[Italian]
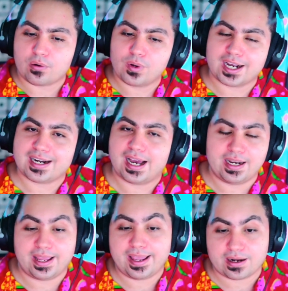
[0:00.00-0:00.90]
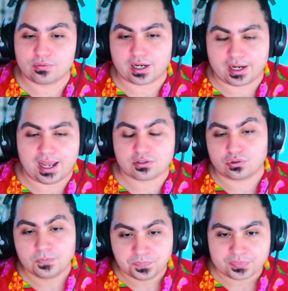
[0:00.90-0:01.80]
Era un canale, era un
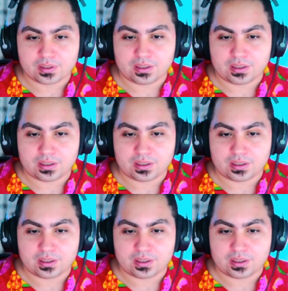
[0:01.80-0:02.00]
ragazzo